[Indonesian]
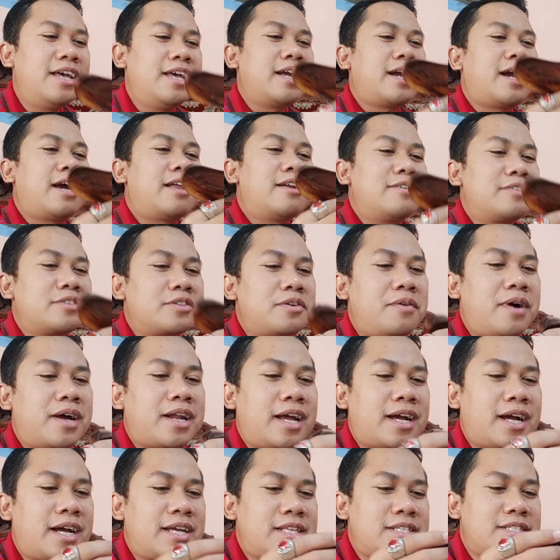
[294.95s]
Kalau untuk
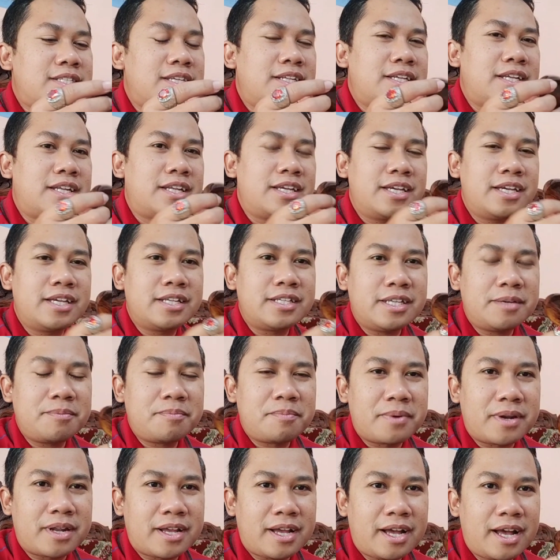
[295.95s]
warangkanya sendiri ini
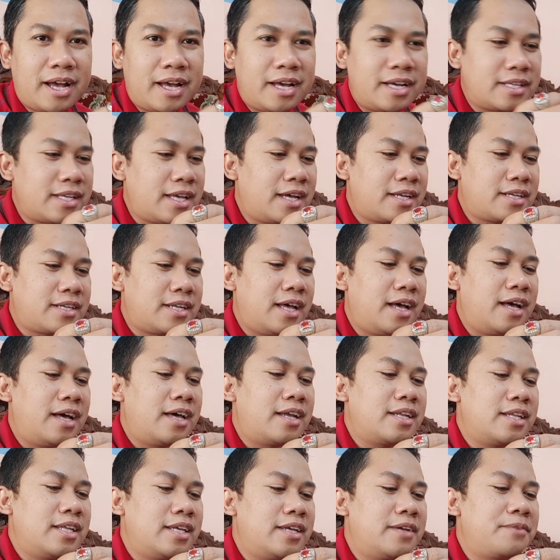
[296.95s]
bergaya
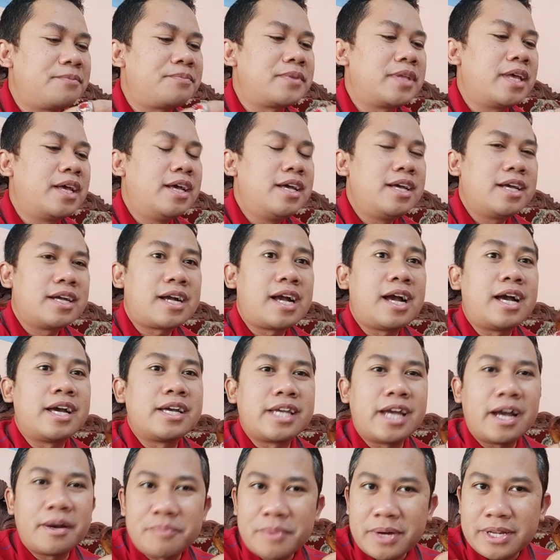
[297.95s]
dari
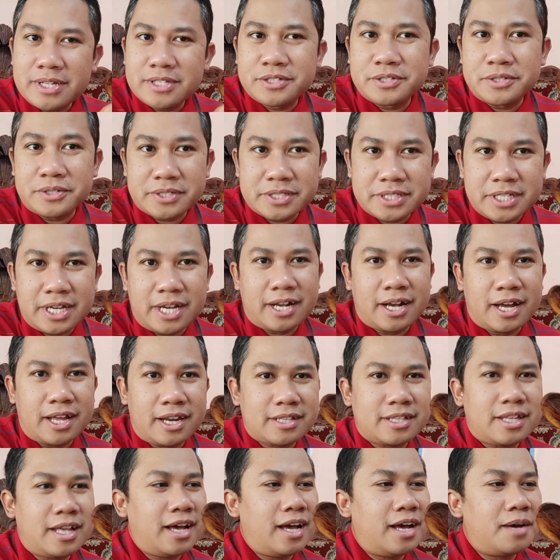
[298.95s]
gayaman
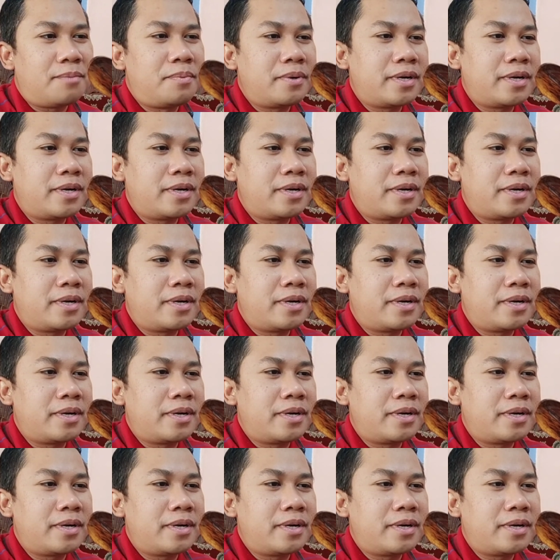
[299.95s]
Yogyakarta.